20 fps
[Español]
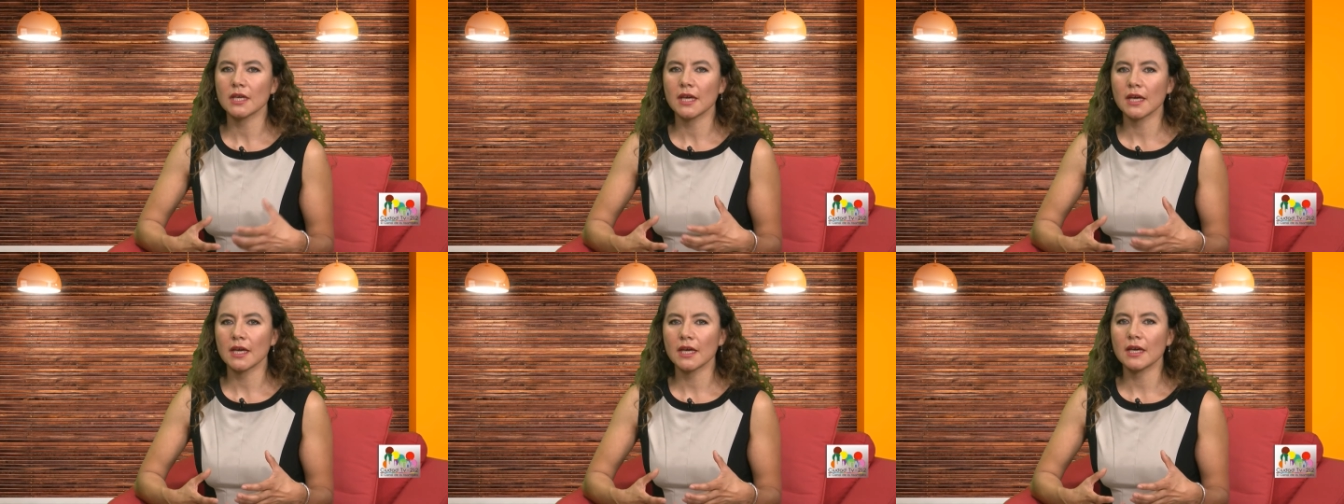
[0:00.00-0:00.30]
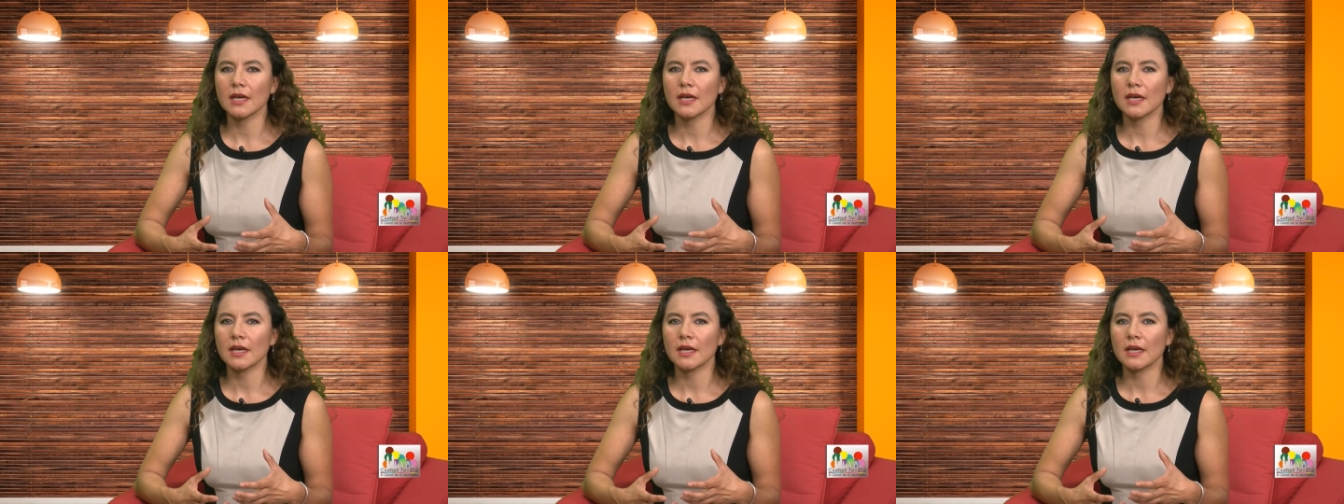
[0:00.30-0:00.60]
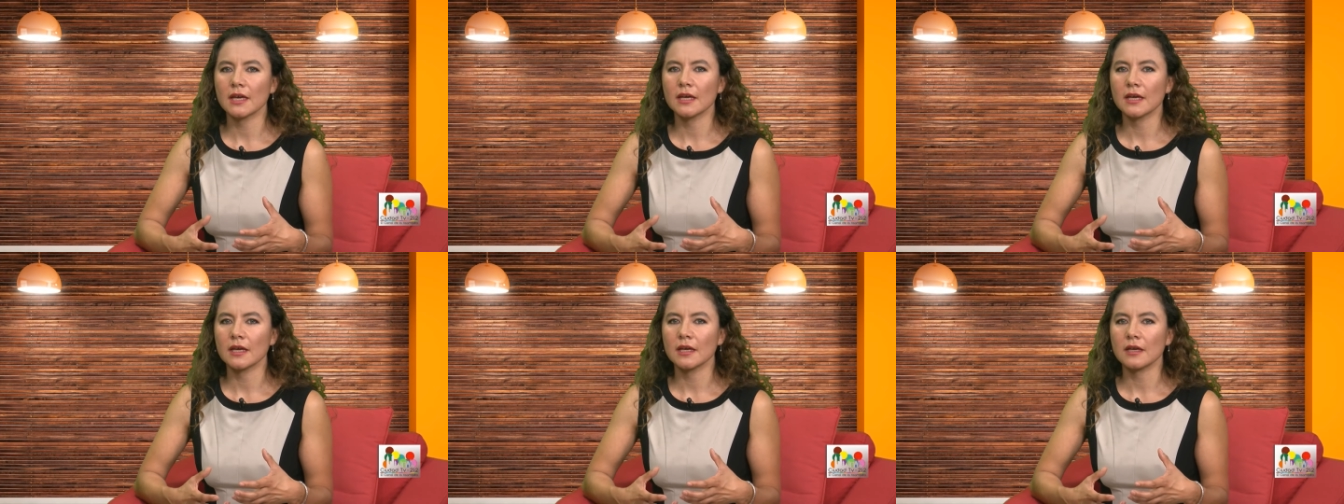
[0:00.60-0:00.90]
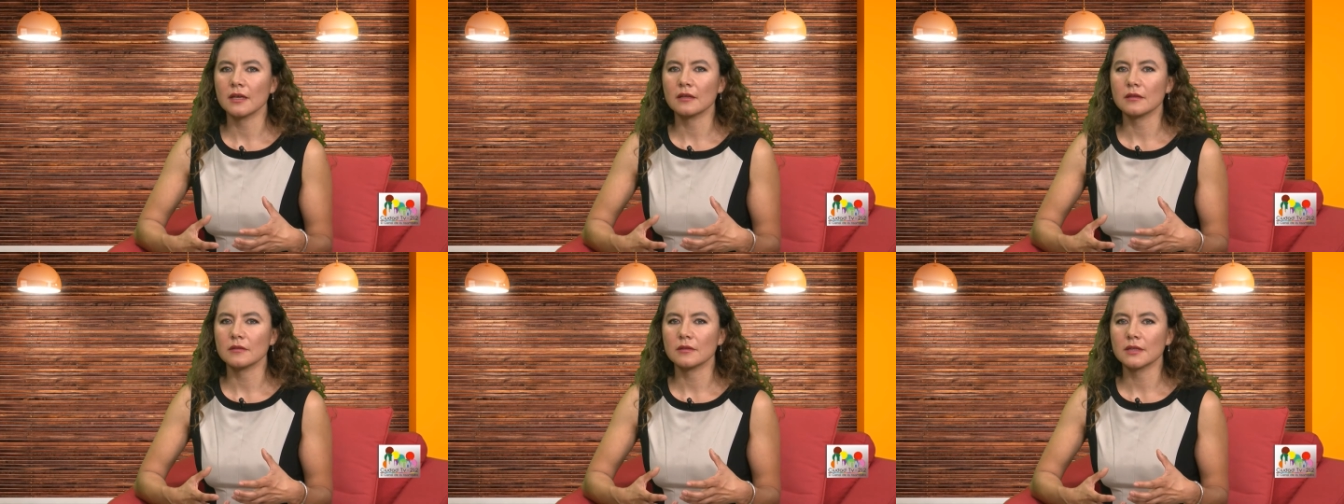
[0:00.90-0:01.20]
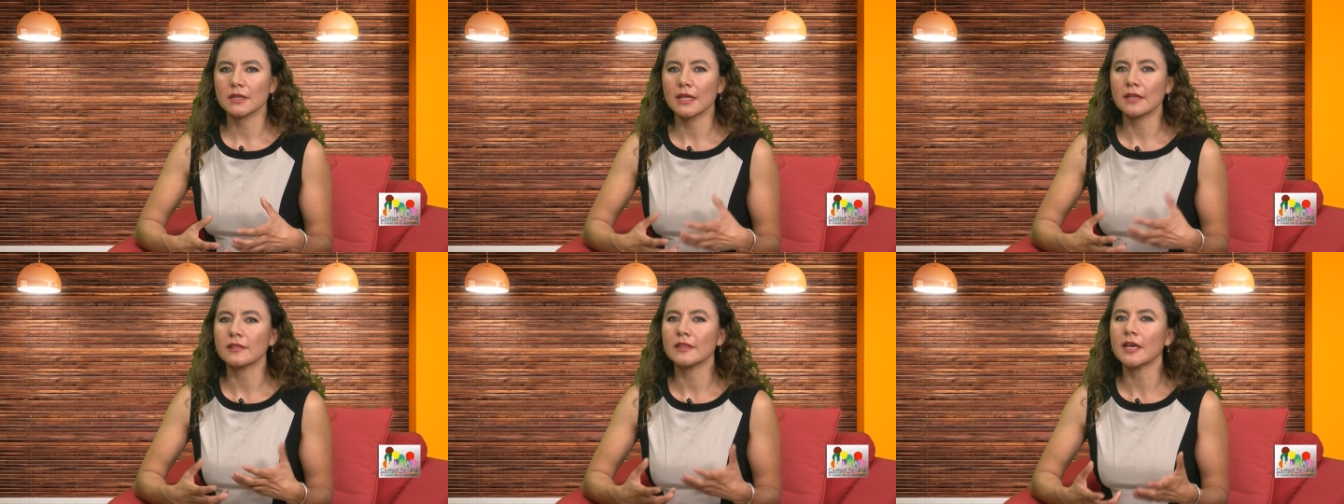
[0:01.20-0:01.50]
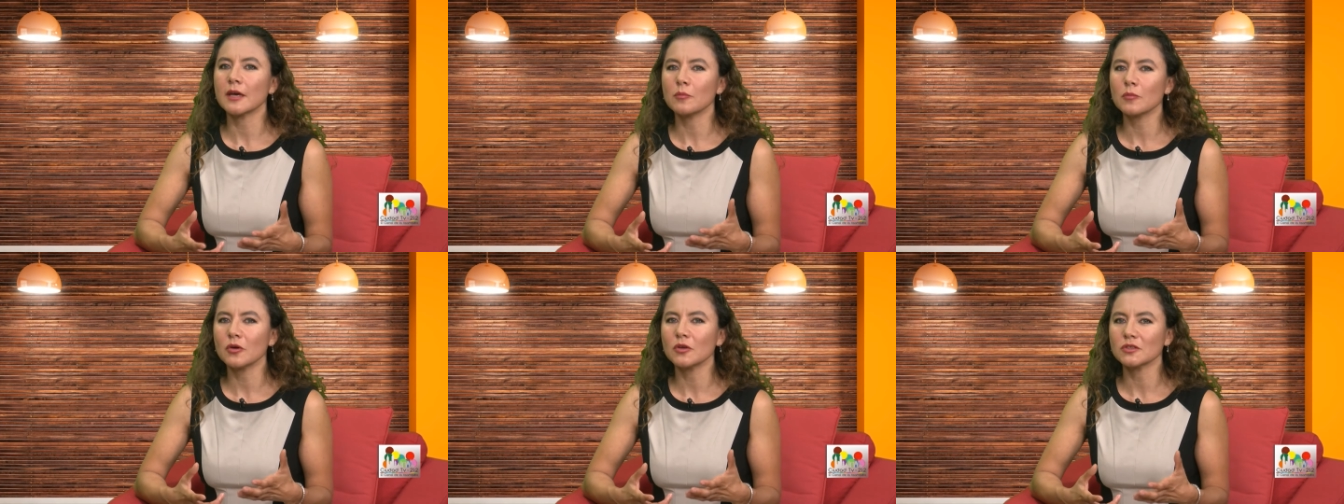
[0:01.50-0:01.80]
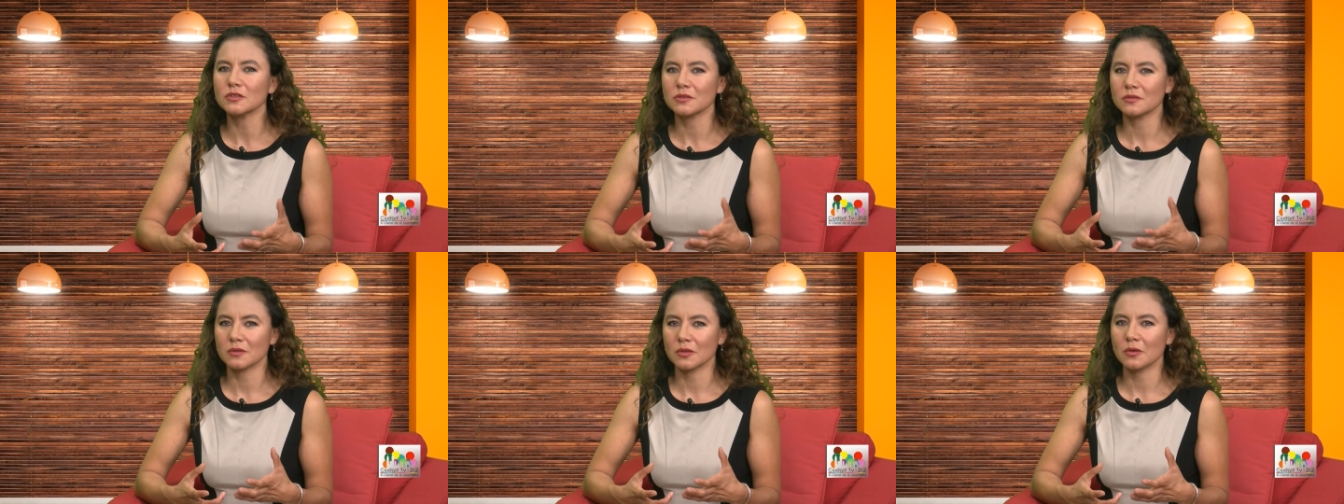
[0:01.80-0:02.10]
que... Eh,
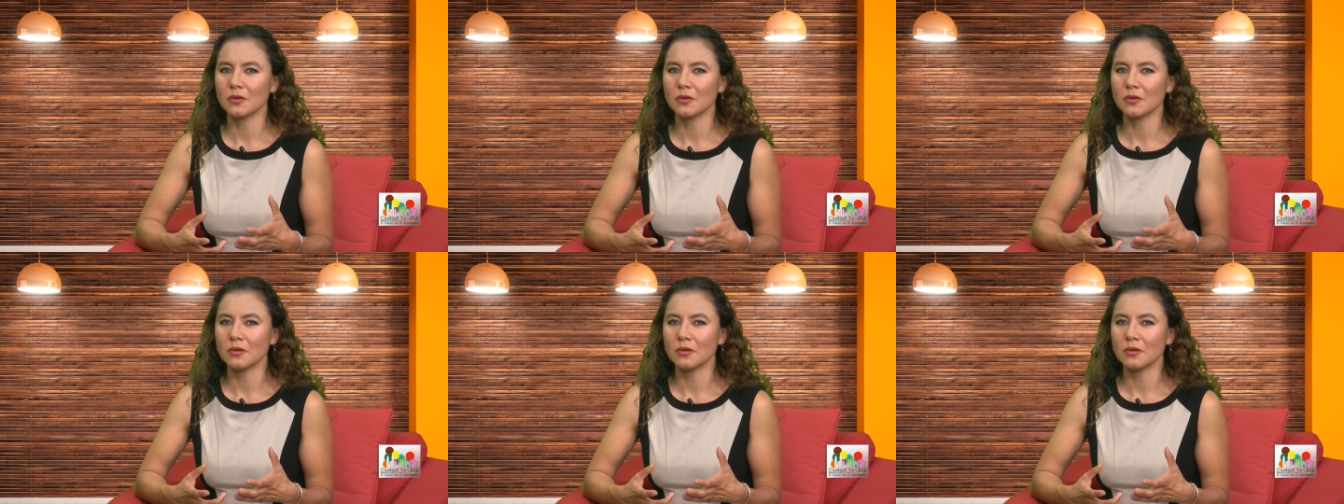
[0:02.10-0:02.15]
tenemos